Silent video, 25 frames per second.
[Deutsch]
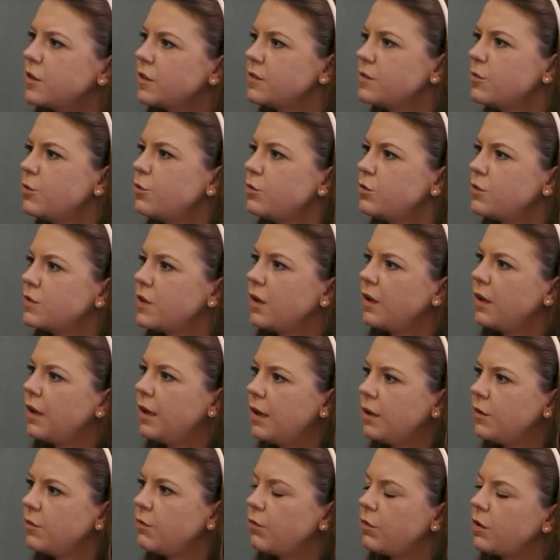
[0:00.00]
hast du uns
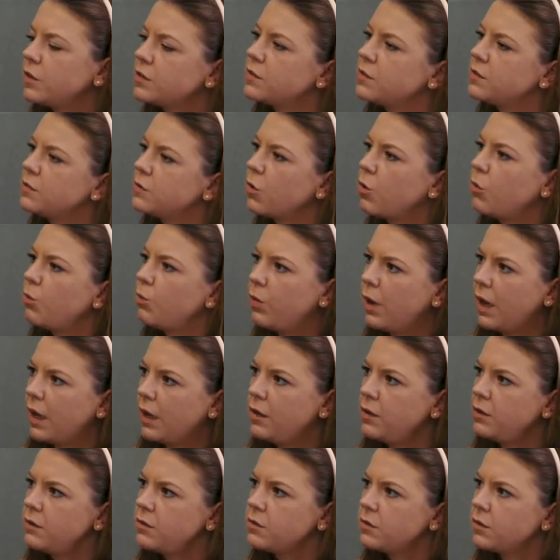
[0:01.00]
erklärt, was ist
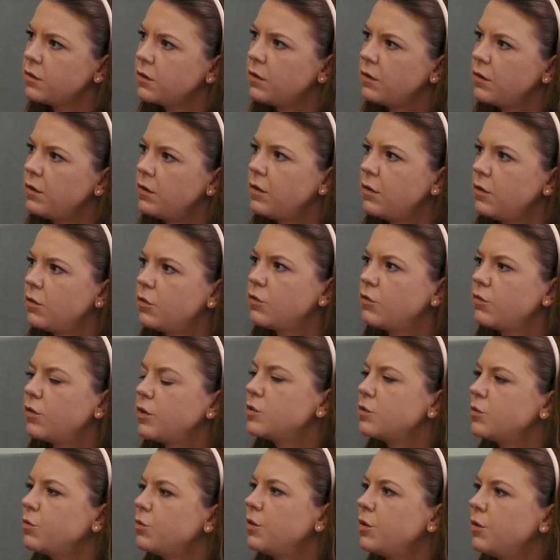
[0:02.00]
Compliance und
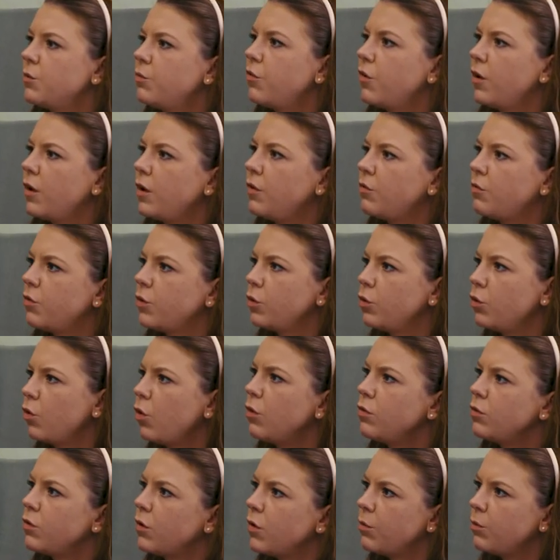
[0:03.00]
was tue ich im Falle von
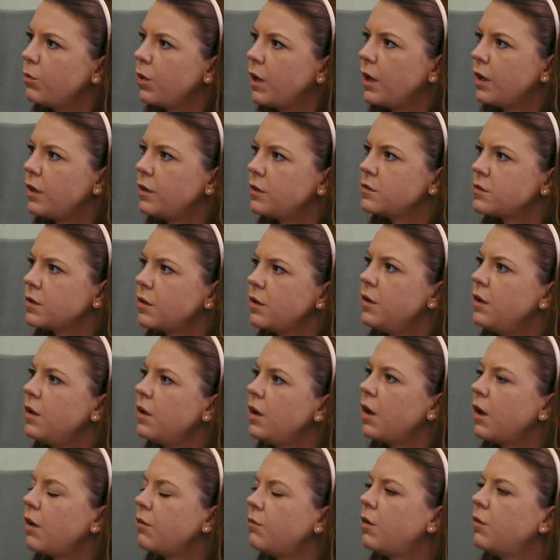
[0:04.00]
Non-Compliance.
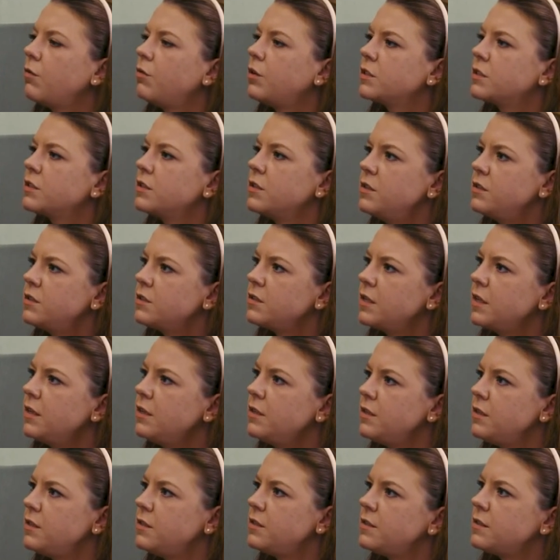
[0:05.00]
Aber was ist denn
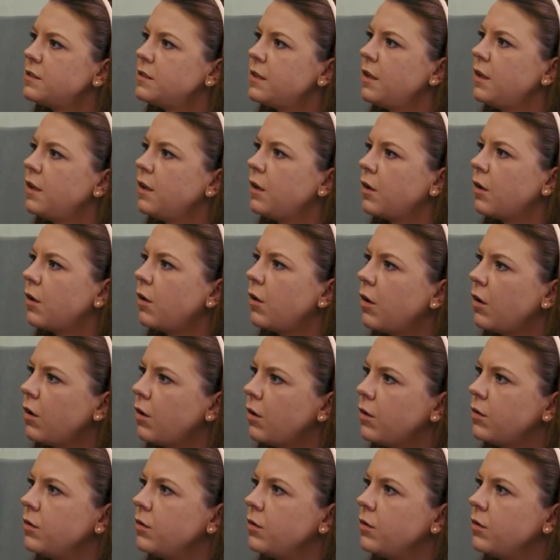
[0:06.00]
die CRA?